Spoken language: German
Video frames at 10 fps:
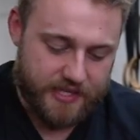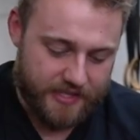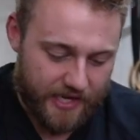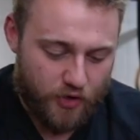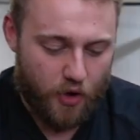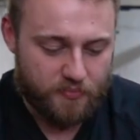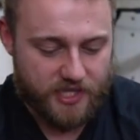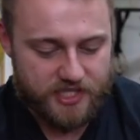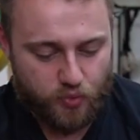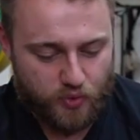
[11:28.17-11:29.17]
Dann kommt
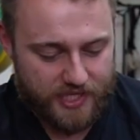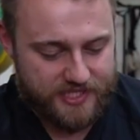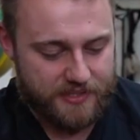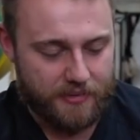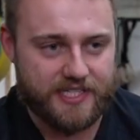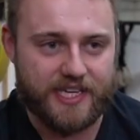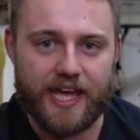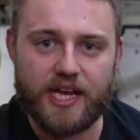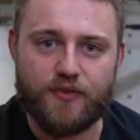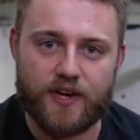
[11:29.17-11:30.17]
dazu, dass die
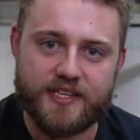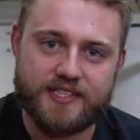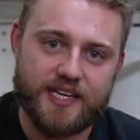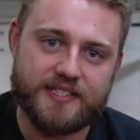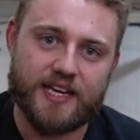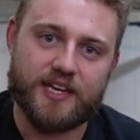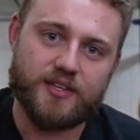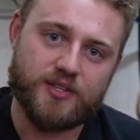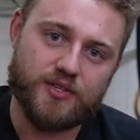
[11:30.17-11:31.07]
Materialqualität der